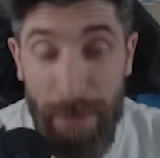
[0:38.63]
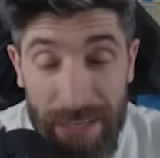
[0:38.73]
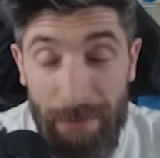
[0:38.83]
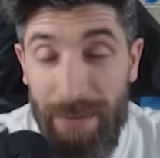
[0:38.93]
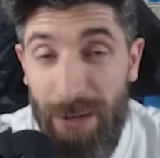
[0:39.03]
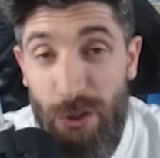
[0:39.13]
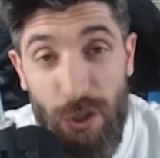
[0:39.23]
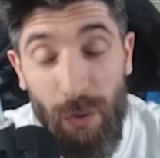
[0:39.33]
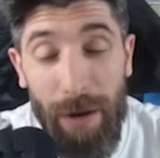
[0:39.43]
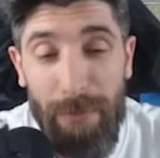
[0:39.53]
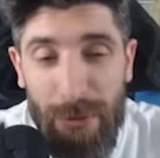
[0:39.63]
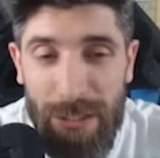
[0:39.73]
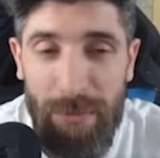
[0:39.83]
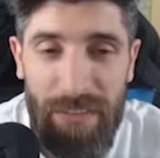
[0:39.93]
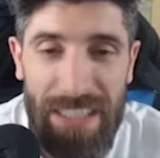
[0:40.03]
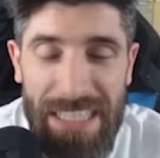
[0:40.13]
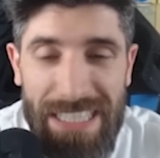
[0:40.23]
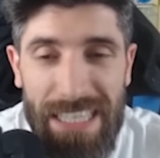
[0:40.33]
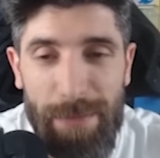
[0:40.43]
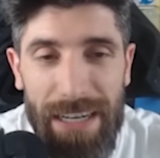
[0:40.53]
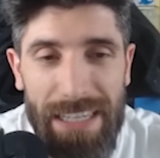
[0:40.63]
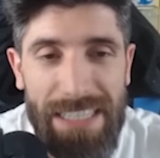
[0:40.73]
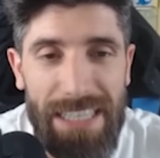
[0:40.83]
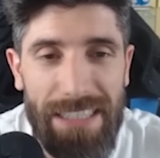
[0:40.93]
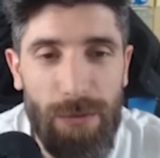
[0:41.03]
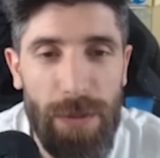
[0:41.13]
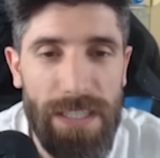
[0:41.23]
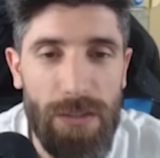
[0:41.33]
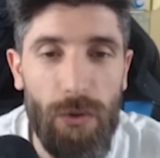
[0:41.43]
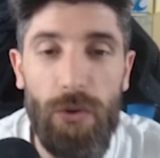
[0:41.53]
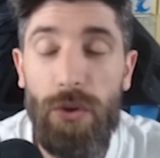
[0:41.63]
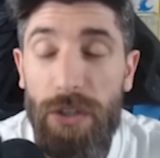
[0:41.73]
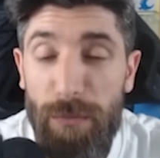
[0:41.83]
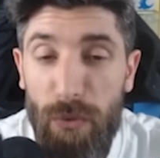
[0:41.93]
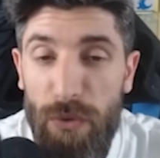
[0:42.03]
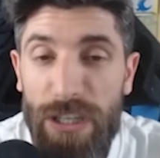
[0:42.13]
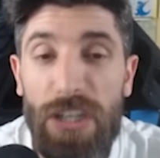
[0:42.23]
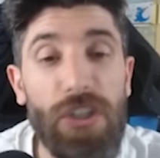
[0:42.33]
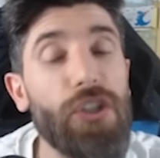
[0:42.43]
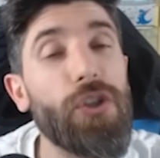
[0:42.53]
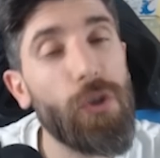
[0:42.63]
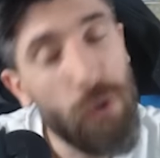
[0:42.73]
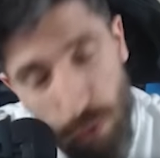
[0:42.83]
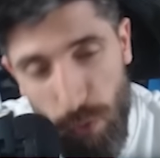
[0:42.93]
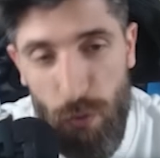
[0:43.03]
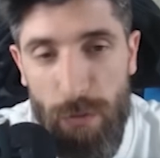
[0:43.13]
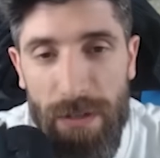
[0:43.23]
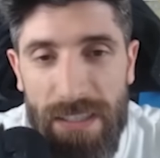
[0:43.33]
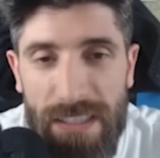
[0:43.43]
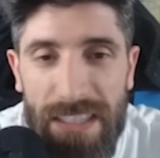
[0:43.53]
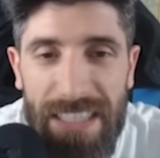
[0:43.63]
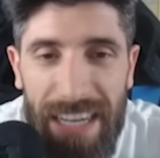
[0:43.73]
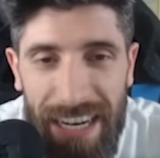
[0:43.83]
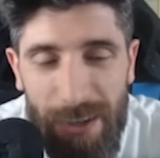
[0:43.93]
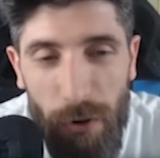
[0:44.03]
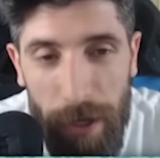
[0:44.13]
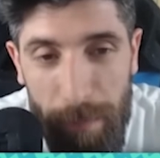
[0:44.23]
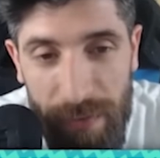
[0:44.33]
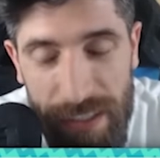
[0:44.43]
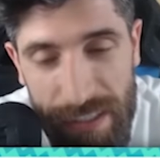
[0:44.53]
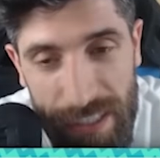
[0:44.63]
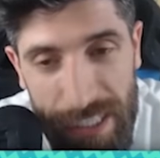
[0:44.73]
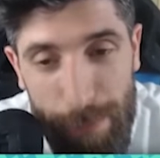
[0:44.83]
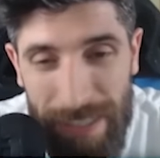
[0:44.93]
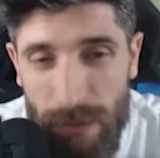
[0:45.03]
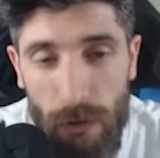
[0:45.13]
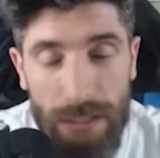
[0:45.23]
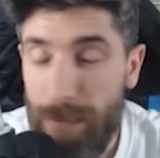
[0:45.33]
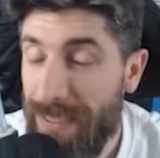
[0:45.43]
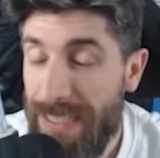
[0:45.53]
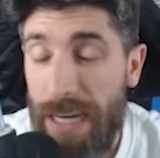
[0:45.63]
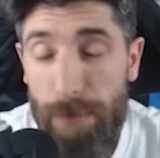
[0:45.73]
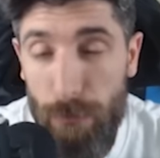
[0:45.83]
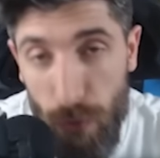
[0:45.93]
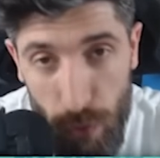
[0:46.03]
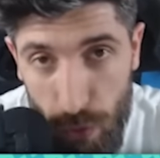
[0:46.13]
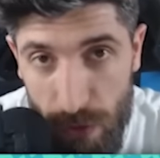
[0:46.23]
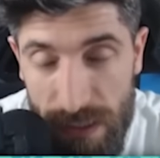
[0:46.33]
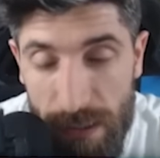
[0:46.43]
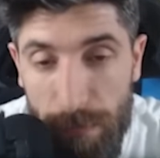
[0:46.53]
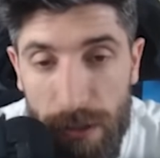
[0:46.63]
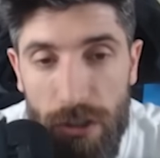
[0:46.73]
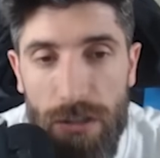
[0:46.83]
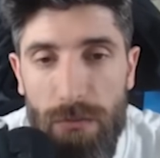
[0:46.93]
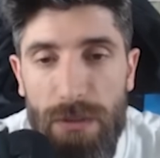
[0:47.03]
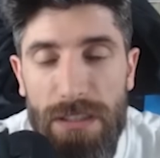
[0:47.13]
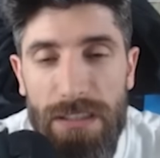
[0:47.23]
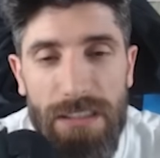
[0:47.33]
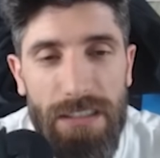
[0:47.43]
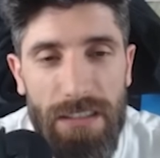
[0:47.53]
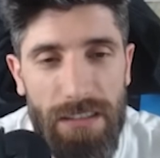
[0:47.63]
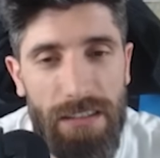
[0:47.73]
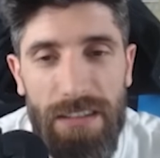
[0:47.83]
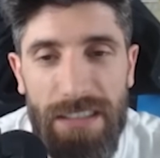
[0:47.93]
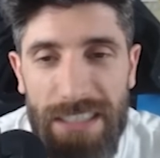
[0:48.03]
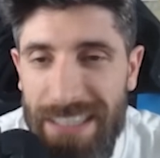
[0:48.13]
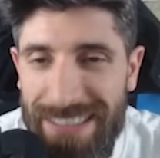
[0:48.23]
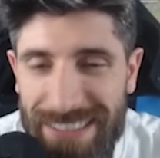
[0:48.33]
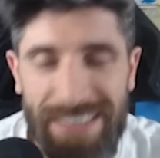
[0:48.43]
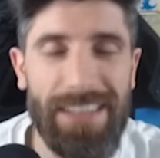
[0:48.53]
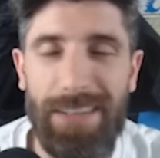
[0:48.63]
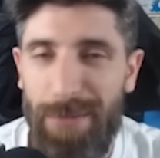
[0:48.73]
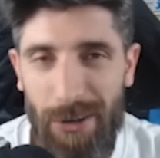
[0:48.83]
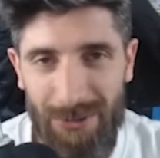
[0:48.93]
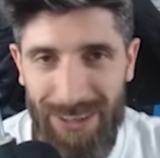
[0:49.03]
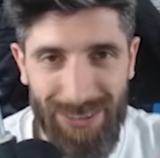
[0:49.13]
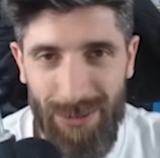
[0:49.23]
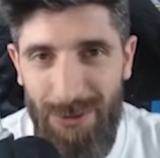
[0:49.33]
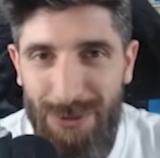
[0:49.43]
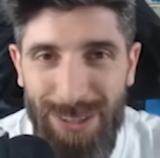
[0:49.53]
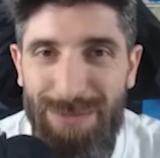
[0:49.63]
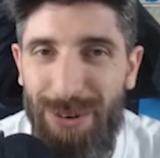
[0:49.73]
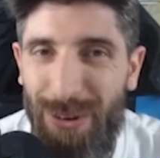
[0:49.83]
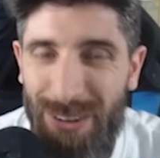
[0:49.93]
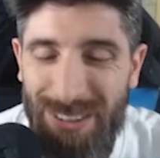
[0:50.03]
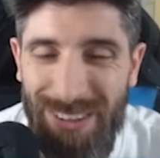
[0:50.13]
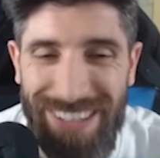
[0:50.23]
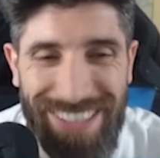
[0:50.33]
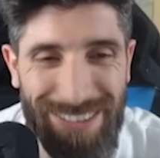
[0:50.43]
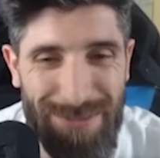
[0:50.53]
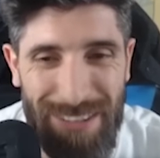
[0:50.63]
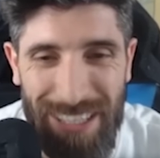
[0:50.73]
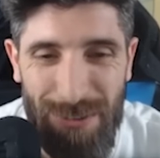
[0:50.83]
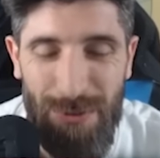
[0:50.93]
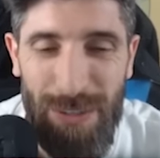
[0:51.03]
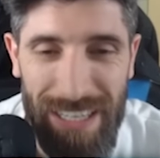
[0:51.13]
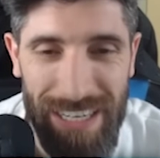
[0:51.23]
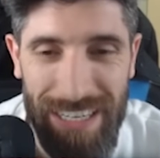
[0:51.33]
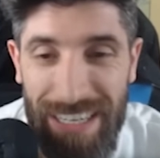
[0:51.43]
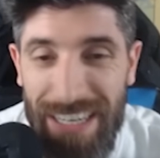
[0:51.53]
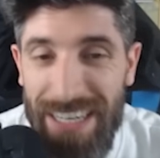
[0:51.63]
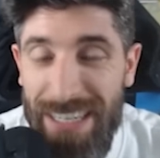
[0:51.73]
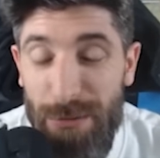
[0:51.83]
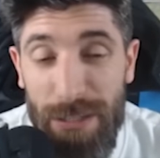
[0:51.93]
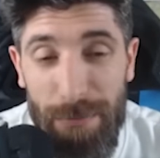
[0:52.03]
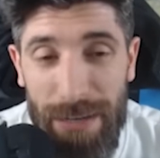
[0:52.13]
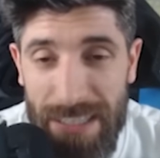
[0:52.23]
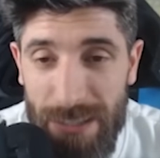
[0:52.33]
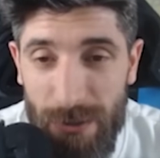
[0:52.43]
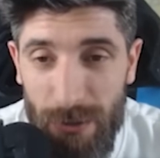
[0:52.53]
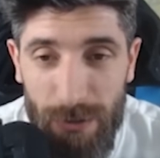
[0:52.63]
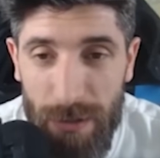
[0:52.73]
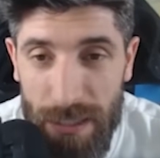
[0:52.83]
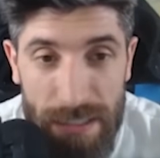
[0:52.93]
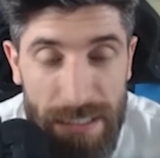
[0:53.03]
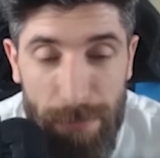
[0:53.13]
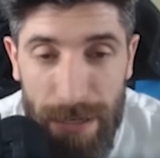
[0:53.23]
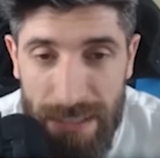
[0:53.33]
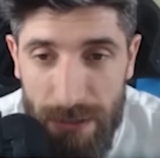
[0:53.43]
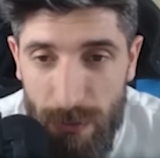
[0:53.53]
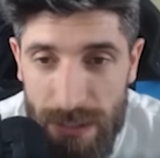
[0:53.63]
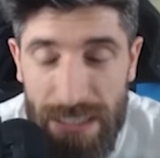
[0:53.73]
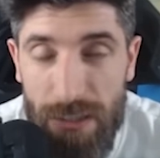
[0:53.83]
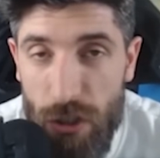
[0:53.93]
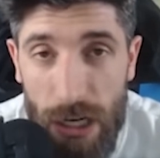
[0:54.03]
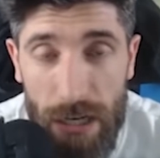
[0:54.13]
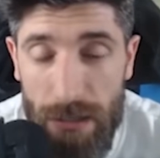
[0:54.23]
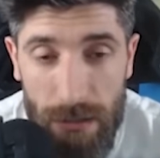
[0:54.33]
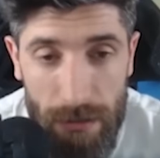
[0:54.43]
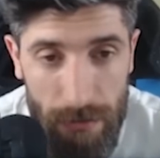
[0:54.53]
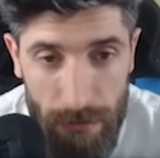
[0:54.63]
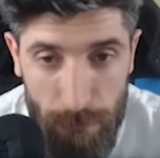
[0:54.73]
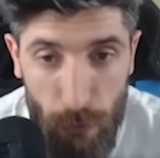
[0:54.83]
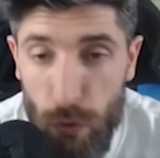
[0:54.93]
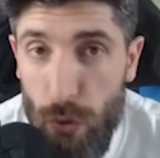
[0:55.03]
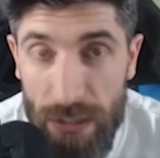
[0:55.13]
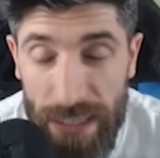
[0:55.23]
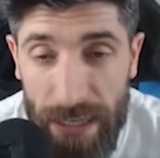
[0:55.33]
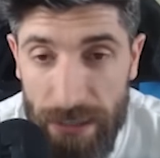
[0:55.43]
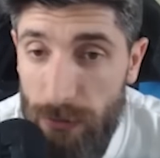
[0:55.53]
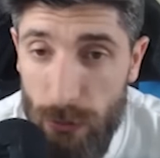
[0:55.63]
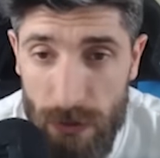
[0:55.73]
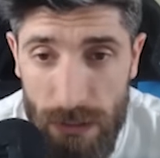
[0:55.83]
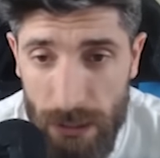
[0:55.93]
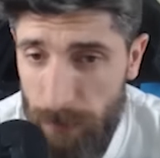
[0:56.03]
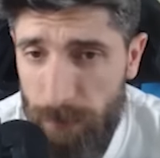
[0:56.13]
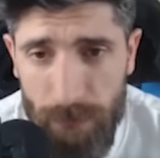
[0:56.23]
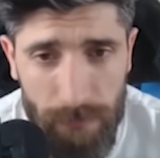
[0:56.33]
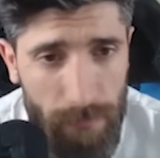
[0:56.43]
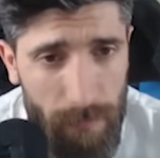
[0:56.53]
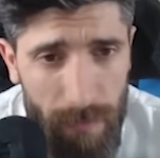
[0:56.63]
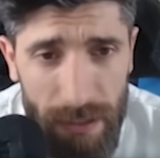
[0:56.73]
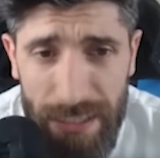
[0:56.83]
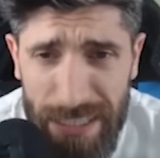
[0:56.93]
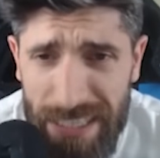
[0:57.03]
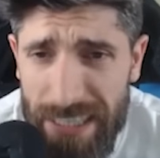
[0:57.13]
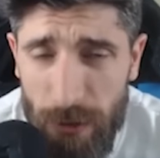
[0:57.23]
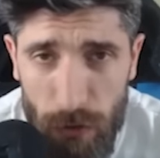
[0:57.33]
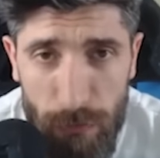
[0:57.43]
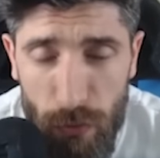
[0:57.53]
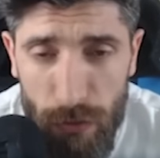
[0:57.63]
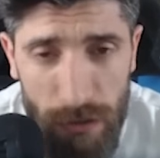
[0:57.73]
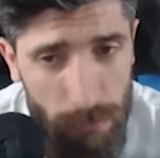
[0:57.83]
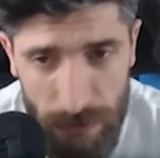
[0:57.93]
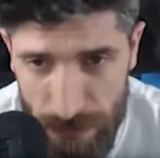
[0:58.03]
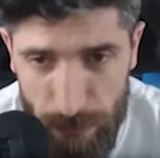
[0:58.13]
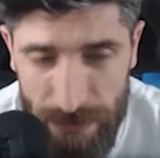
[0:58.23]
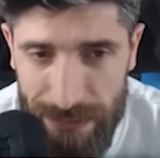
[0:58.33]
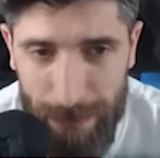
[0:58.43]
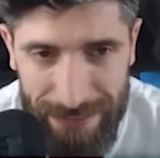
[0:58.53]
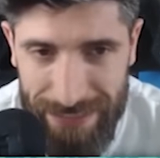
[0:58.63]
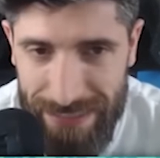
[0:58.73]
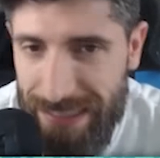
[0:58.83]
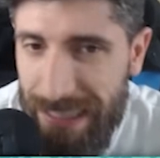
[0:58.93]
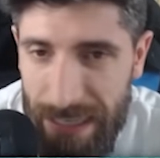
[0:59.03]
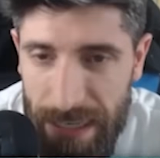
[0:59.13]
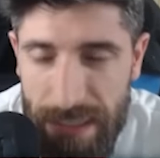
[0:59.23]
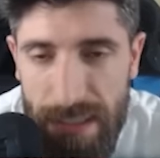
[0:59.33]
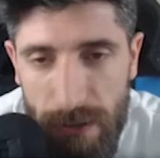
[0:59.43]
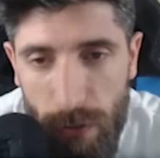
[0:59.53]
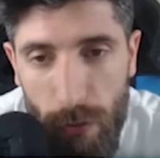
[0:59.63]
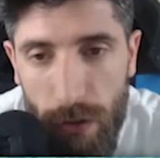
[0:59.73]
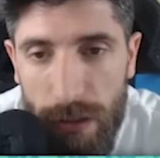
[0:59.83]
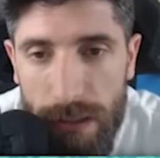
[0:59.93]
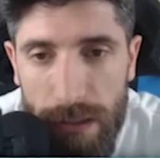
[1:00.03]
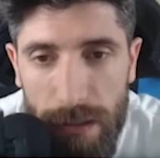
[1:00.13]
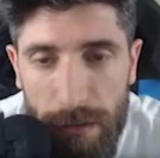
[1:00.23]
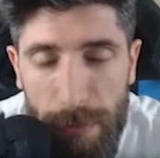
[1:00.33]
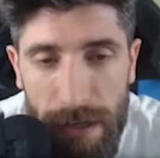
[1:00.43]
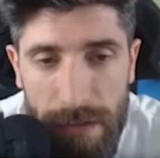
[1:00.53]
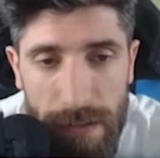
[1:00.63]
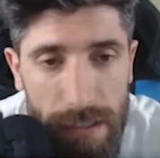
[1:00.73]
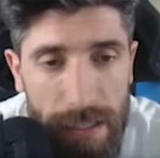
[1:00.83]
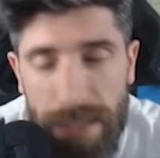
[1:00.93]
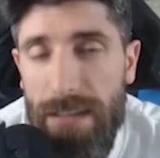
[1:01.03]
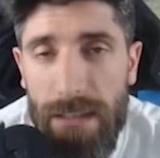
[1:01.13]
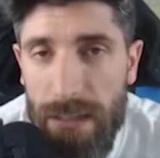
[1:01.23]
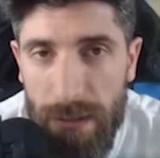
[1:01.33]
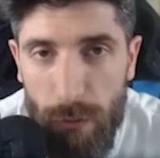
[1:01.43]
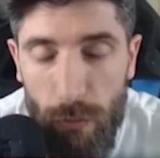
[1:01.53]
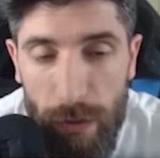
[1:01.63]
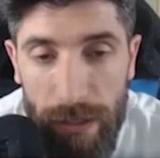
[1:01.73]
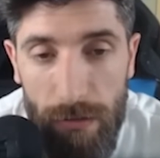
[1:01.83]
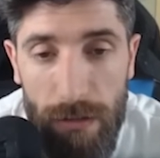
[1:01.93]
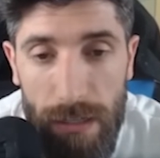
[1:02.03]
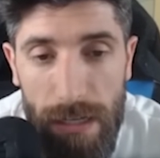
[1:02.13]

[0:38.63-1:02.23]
Bene, eccoci qua, pronti per vedere insieme la lista di questo Roaring Moon Dudunuspers. Allora, eh, il mazzo è di per sé molto semplice, quindi eh, niente paragonato all'ultimo control che ho portato sul canale. Qui il mazzo eh, si basa su una strategia eh, molto lineare, ossia caricare il Rolling Moon, indipendentemente che sia l'ex o il base, e attaccare con quello.